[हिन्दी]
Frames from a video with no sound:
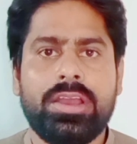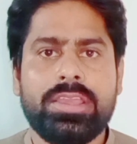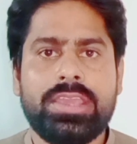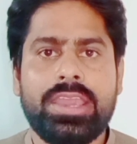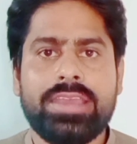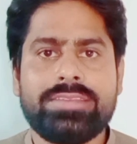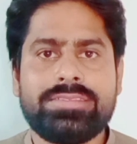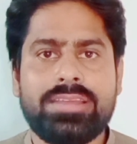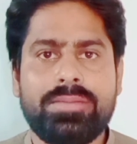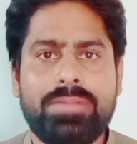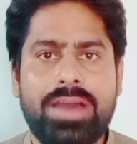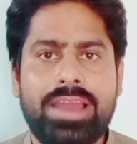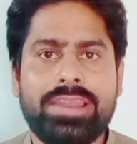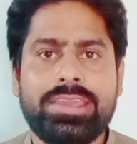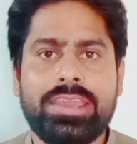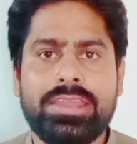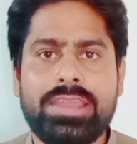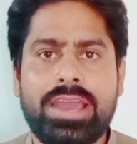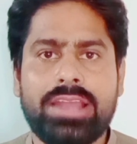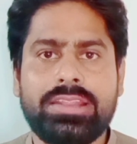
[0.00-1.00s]
ये इस्तेमाल
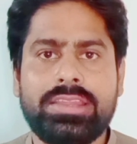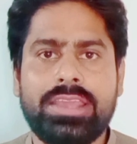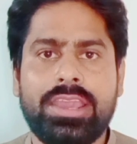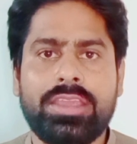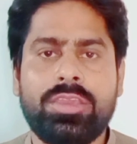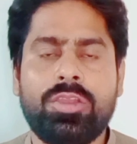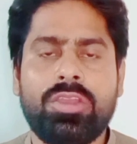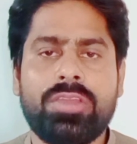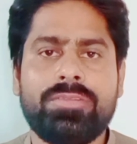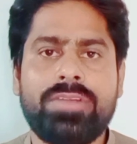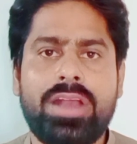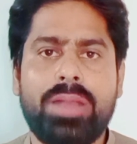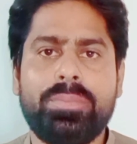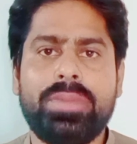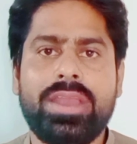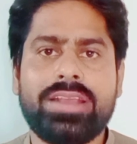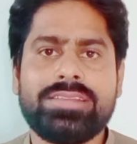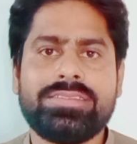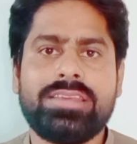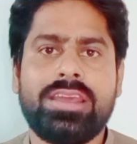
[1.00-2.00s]
किए जाते हैं क्योंकि वहाँ
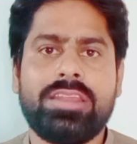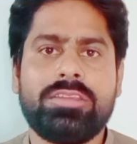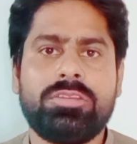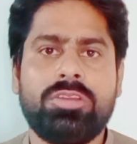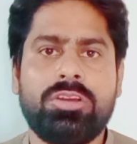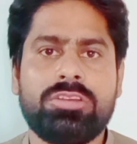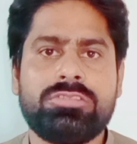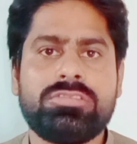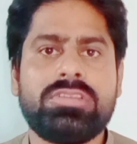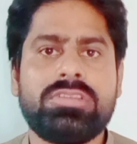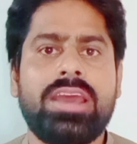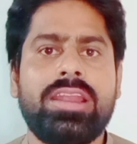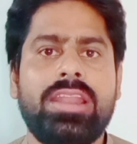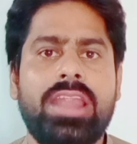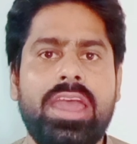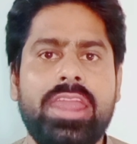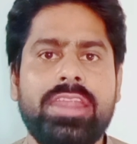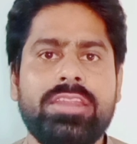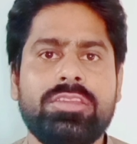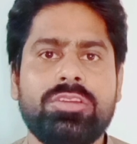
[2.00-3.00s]
पर अक्सर जो
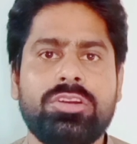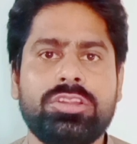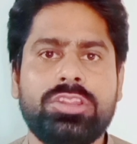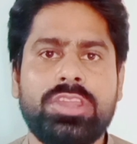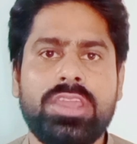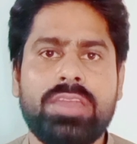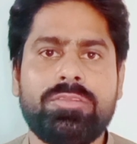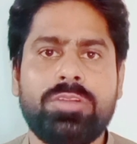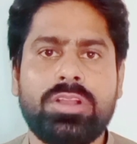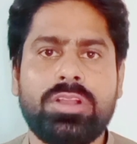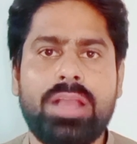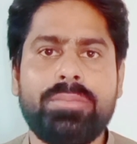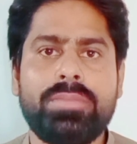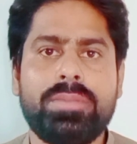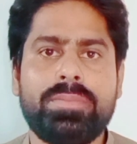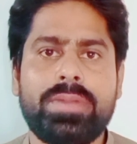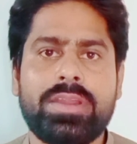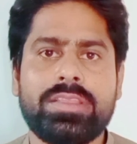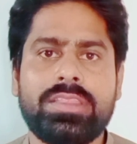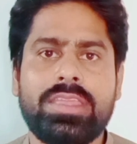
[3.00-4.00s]
लाइट जो होती है वो कम
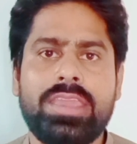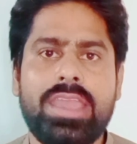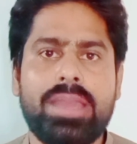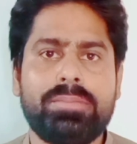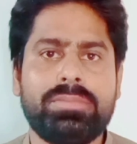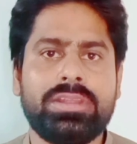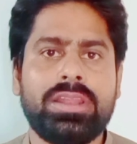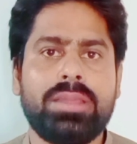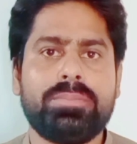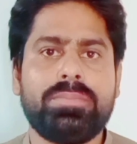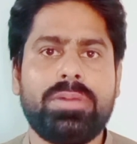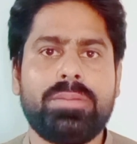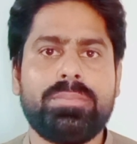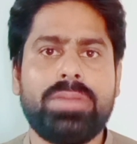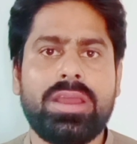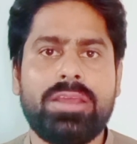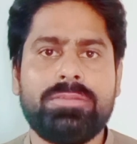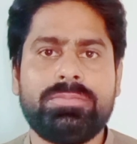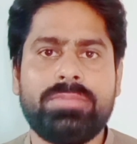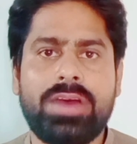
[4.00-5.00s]
ही पड़ती है मतलब
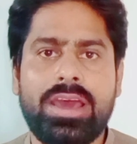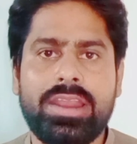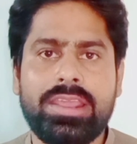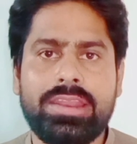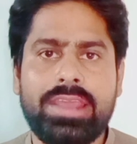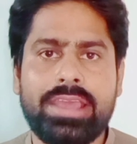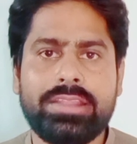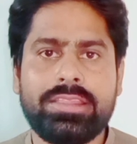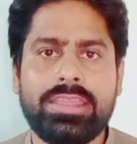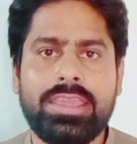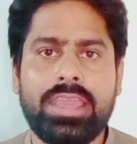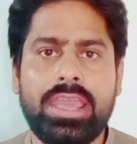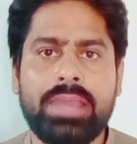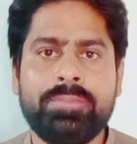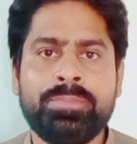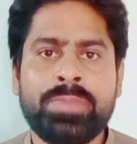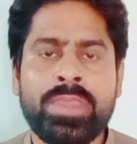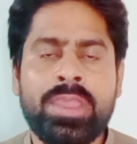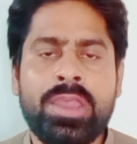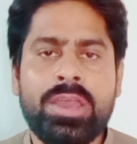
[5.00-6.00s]
बर्फ़बारी रहती है
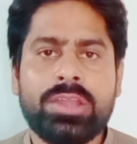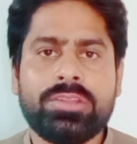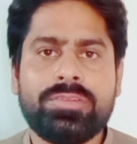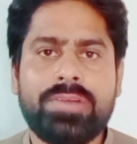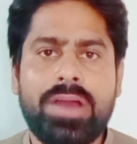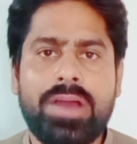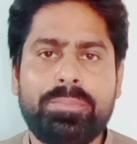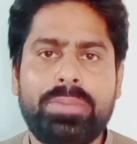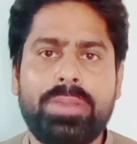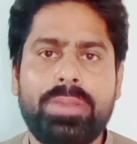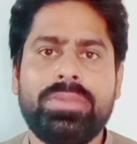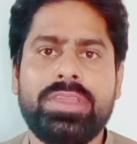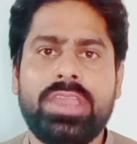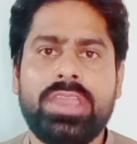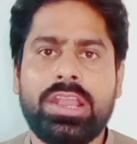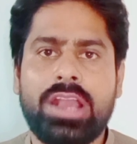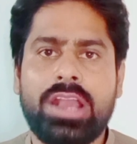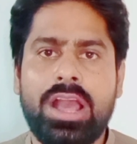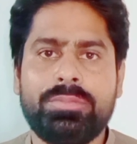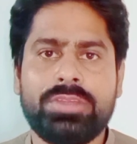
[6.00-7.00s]
वहाँ पे भी
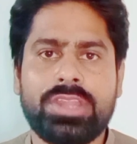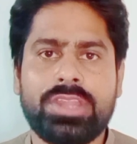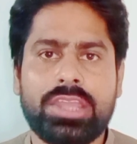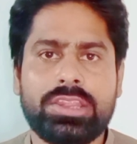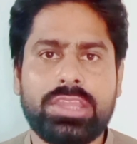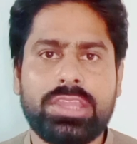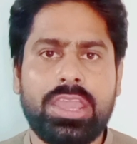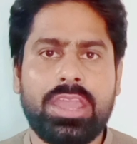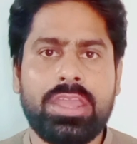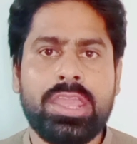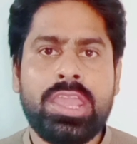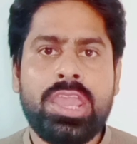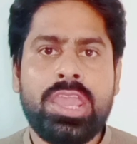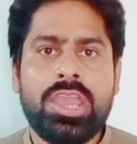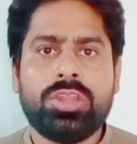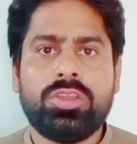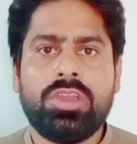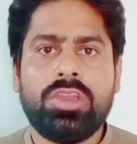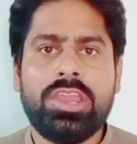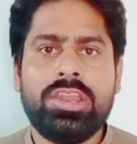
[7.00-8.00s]
ये काम देते हैं
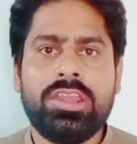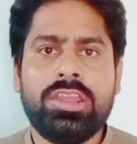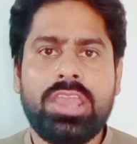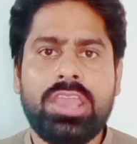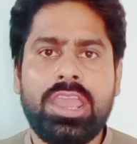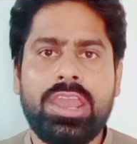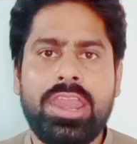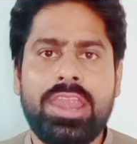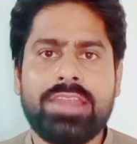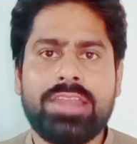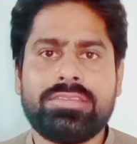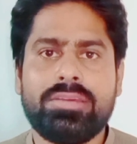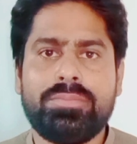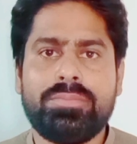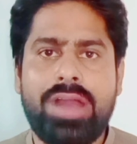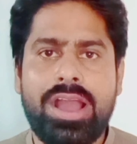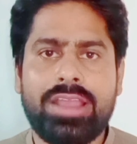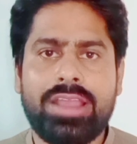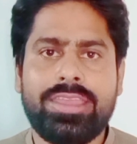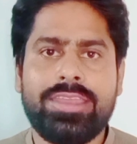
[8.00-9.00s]
तो इनके रेट्स
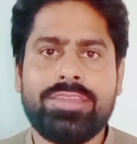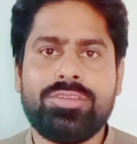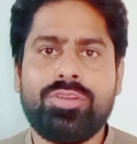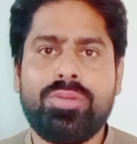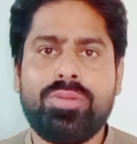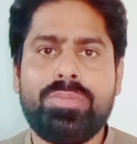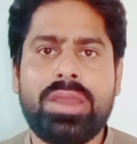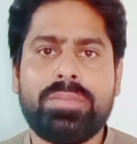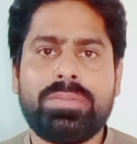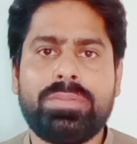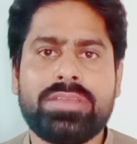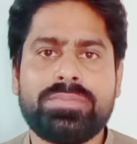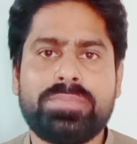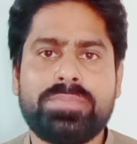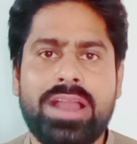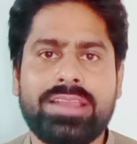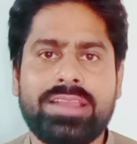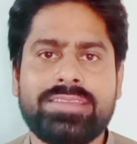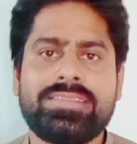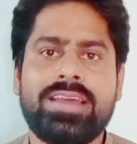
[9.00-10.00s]
बाकी जो हमारे पास
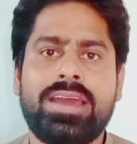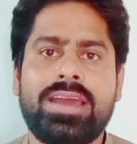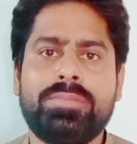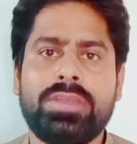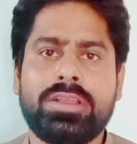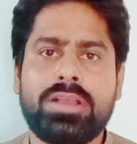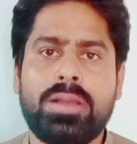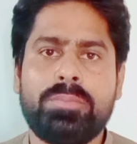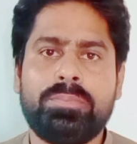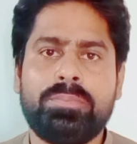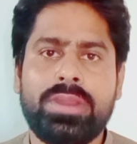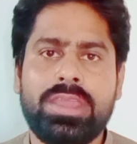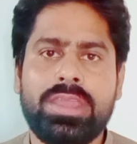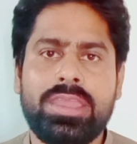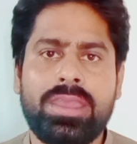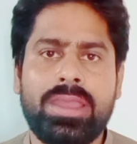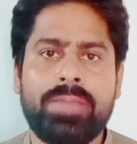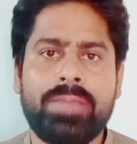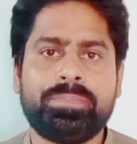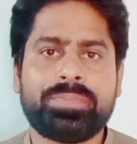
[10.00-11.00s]
पाकिस्तान में कंपनी
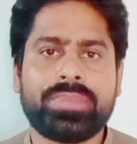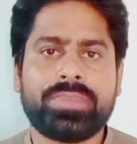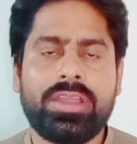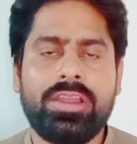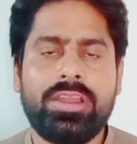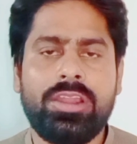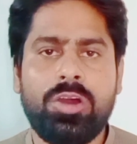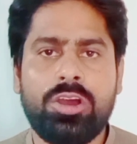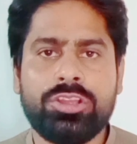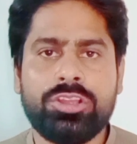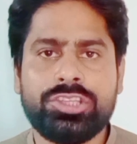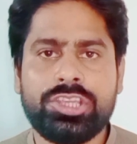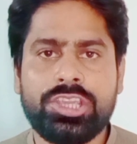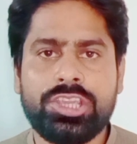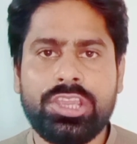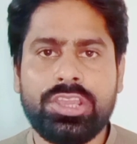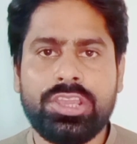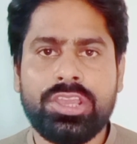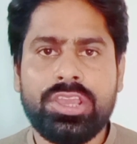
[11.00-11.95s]
है लॉन्जी